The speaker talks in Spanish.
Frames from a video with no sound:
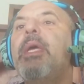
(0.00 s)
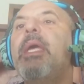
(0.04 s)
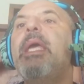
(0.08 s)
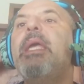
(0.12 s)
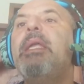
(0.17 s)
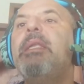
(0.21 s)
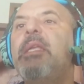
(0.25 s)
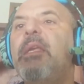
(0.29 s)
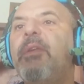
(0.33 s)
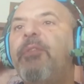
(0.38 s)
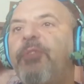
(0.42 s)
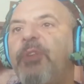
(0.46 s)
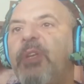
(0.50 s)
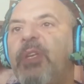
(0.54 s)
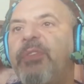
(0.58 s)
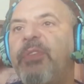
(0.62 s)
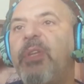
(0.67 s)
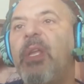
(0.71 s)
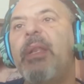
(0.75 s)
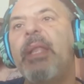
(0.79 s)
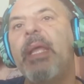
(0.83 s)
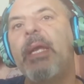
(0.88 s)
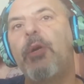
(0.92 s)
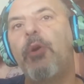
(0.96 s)
y
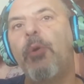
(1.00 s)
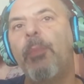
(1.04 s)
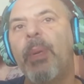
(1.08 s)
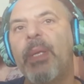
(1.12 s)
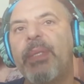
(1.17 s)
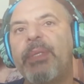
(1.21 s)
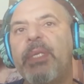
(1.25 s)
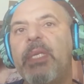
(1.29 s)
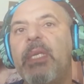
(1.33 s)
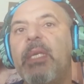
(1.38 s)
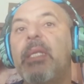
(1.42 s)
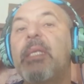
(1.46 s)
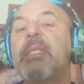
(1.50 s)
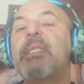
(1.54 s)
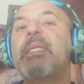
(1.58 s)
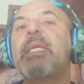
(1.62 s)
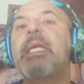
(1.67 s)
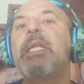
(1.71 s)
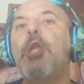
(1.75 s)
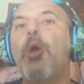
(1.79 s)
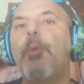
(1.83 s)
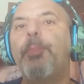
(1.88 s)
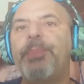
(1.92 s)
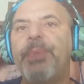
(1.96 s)
difícil de combatir
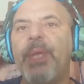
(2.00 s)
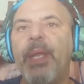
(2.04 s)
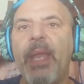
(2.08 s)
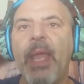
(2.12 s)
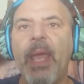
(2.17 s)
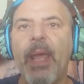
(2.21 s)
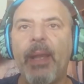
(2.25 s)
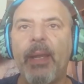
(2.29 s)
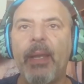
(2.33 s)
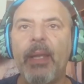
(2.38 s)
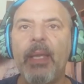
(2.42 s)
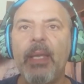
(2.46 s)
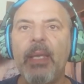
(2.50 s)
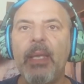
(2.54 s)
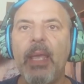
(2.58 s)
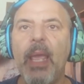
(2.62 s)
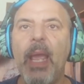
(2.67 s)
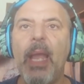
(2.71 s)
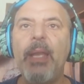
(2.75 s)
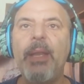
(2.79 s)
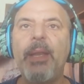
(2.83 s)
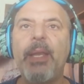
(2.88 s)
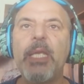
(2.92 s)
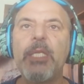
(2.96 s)
sin obtener
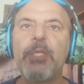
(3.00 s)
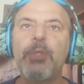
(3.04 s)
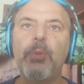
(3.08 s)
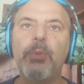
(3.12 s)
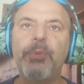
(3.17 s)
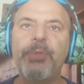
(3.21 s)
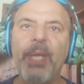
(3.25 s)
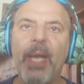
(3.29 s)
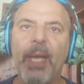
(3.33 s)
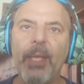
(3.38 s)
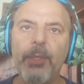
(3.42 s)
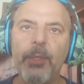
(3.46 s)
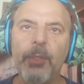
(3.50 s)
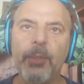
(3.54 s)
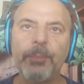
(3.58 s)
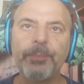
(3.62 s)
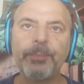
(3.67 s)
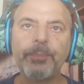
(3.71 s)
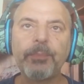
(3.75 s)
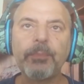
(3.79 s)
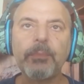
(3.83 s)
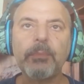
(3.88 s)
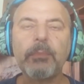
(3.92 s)
el resultado